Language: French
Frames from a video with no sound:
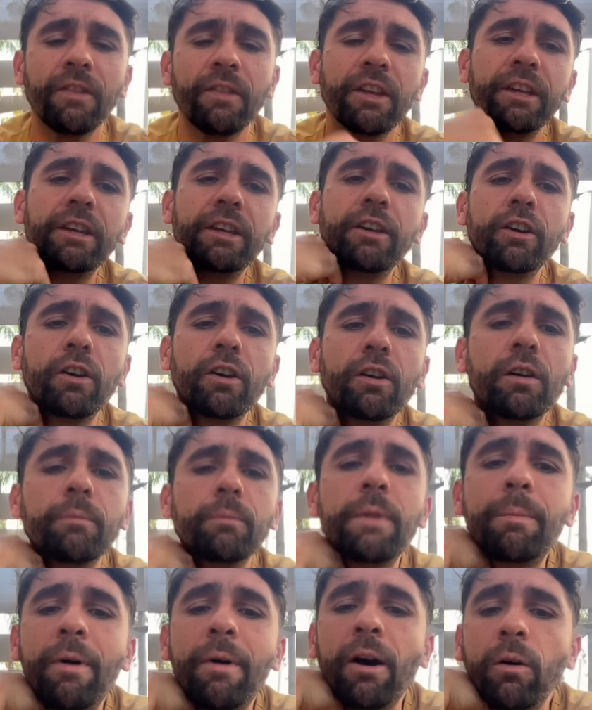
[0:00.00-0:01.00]
Et
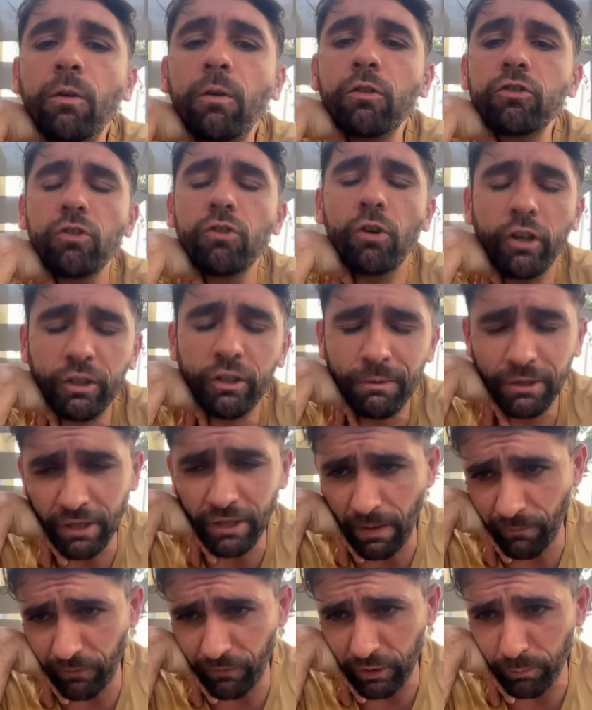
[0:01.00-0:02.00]
mes parents, je leur ai
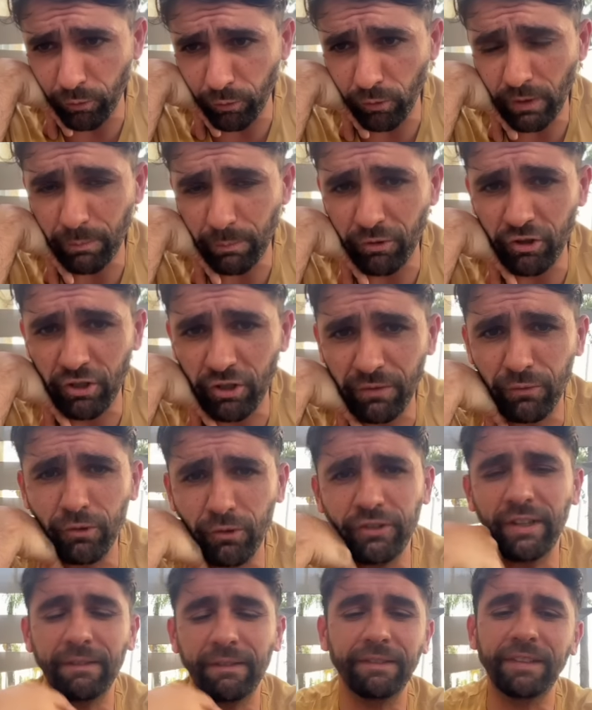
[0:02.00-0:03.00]
expliqué un petit peu et puis j'ai vu
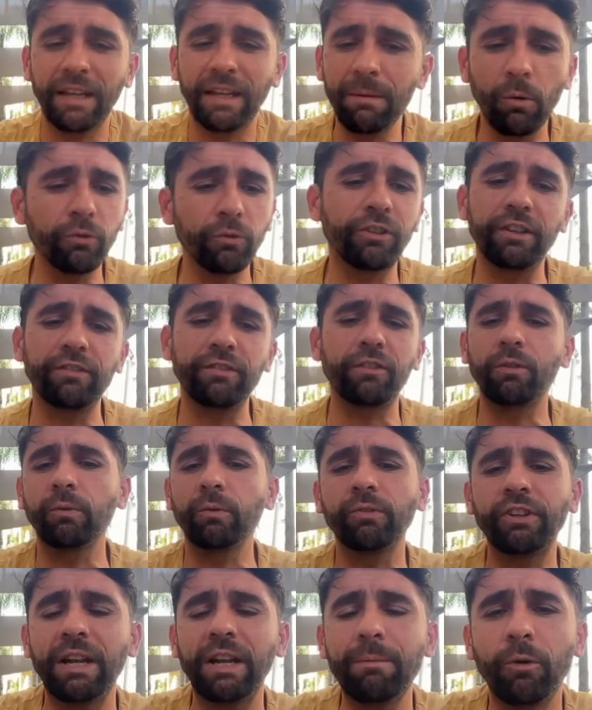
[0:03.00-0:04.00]
qu'ils avaient tellement de
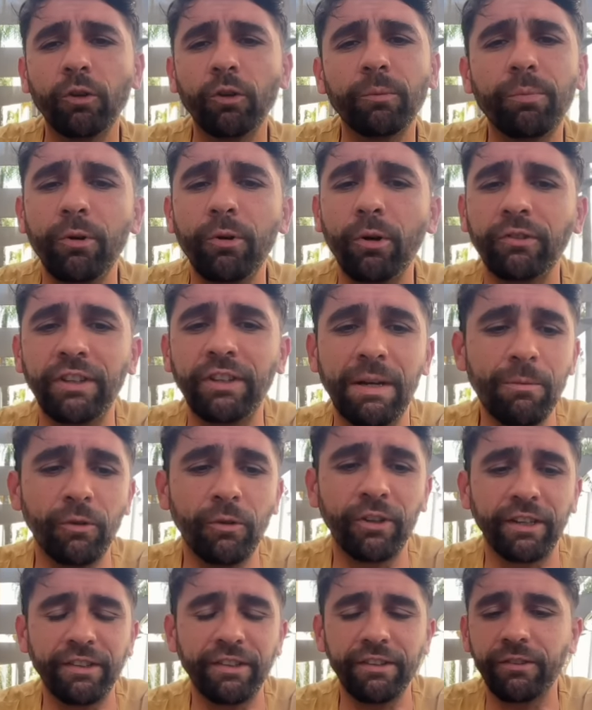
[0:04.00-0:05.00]
questions, tellement de peurs, tellement
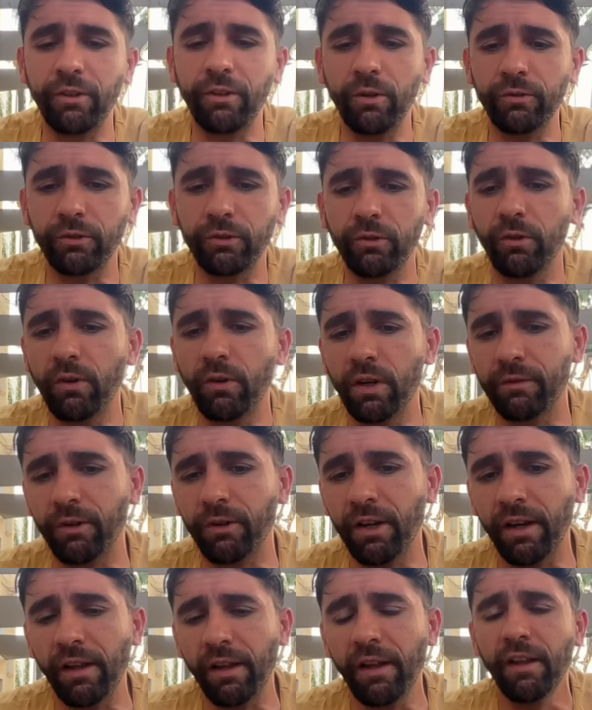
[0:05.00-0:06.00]
de réticences que euh,
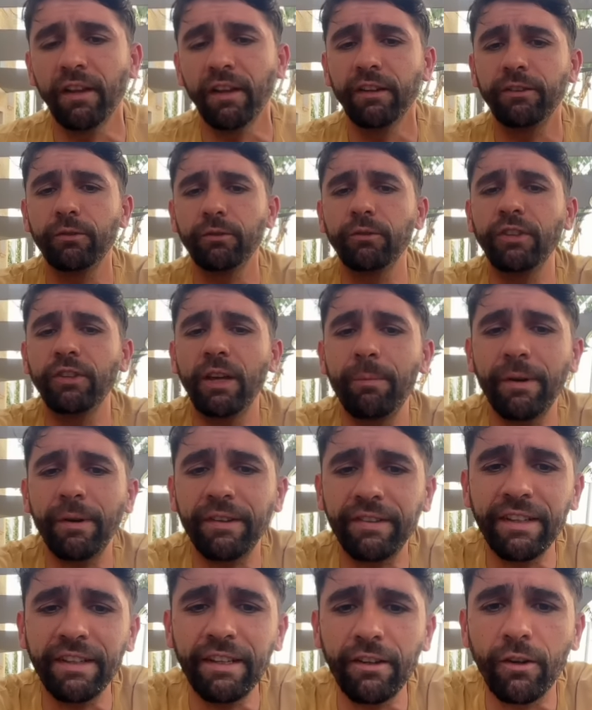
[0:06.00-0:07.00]
voilà, si vous avez
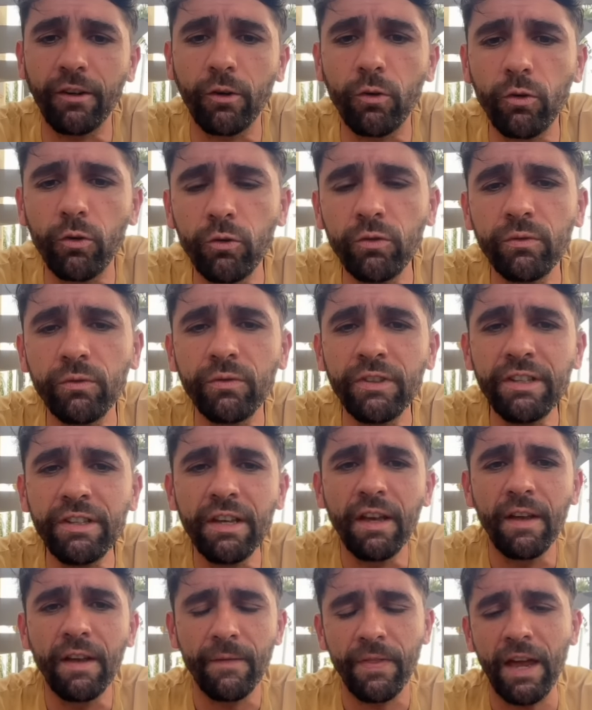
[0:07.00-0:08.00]
passé euh, une vie
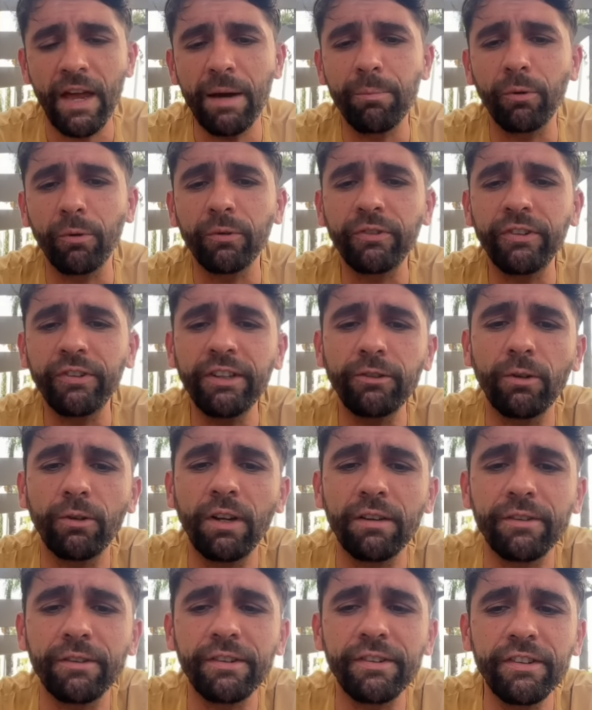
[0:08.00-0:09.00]
à penser que
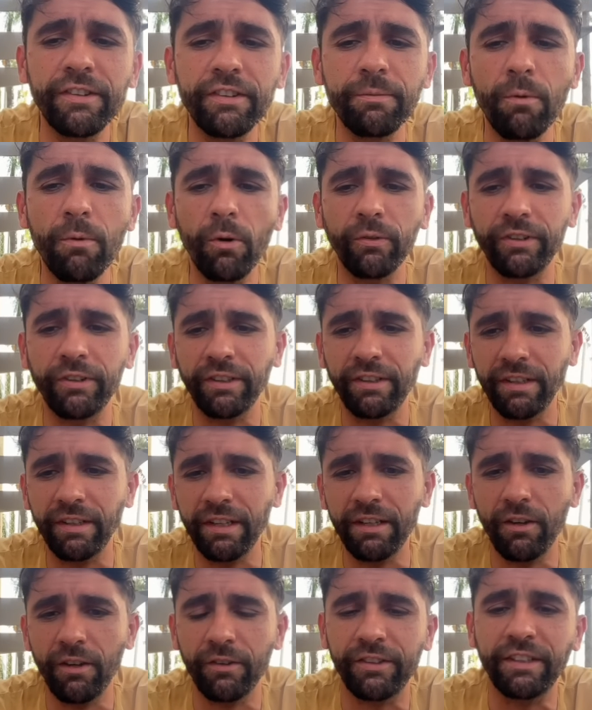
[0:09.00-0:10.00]
l'investissement
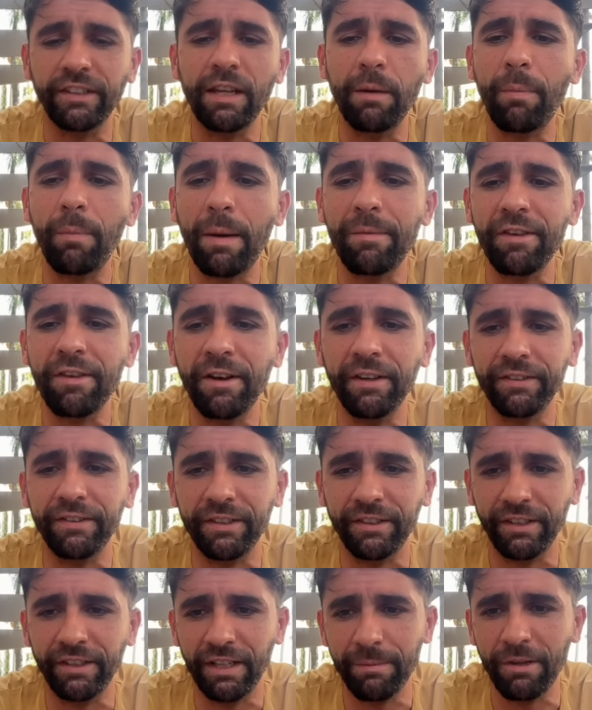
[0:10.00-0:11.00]
c'était euh, c'était pas bien,
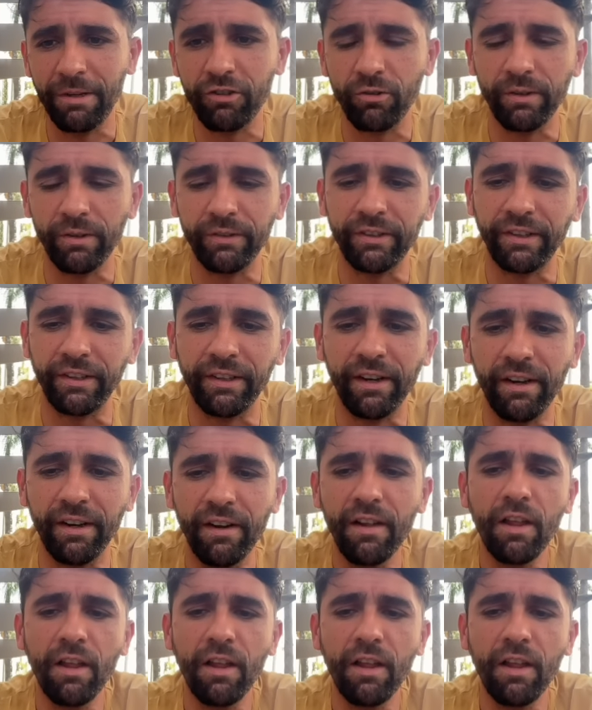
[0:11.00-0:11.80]
c'était les méchants, etc.